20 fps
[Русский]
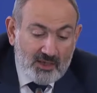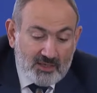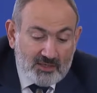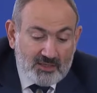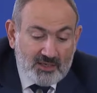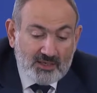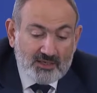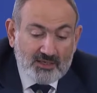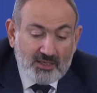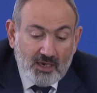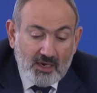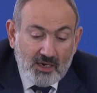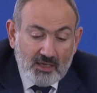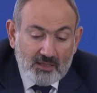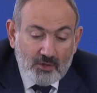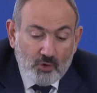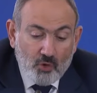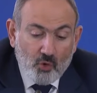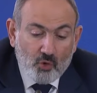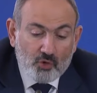со
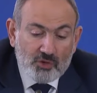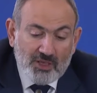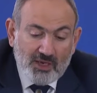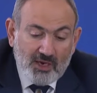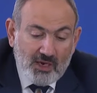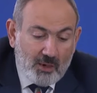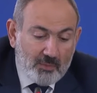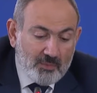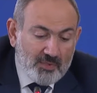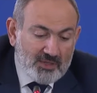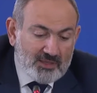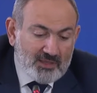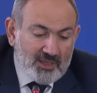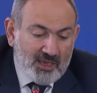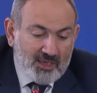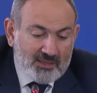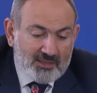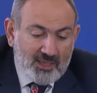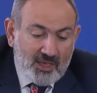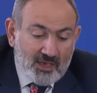стороны ОДКБ
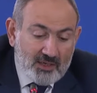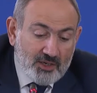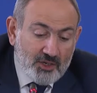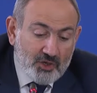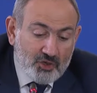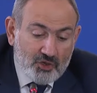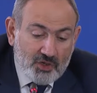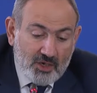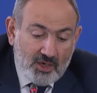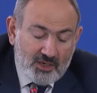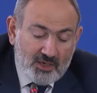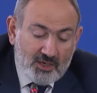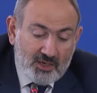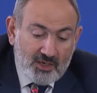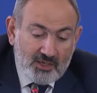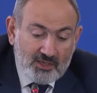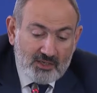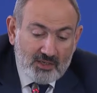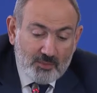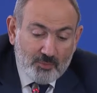для дальнейшей
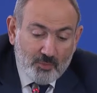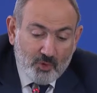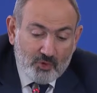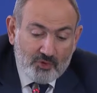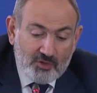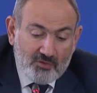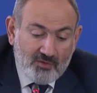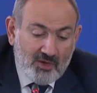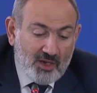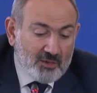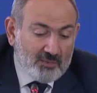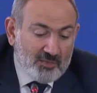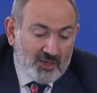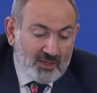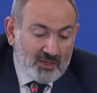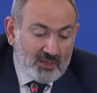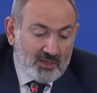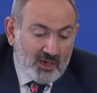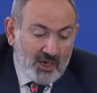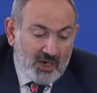агрессии против
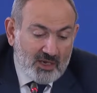Армении.